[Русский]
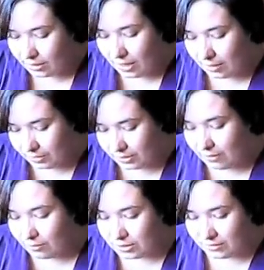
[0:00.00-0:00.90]
как бы
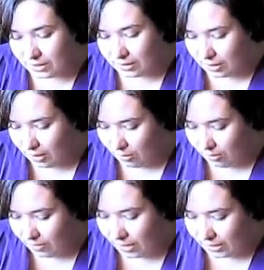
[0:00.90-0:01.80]
того цвета,
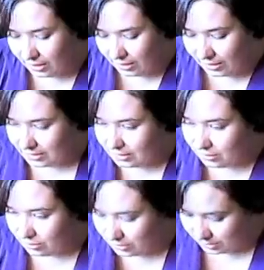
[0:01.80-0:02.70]
какого они есть. То есть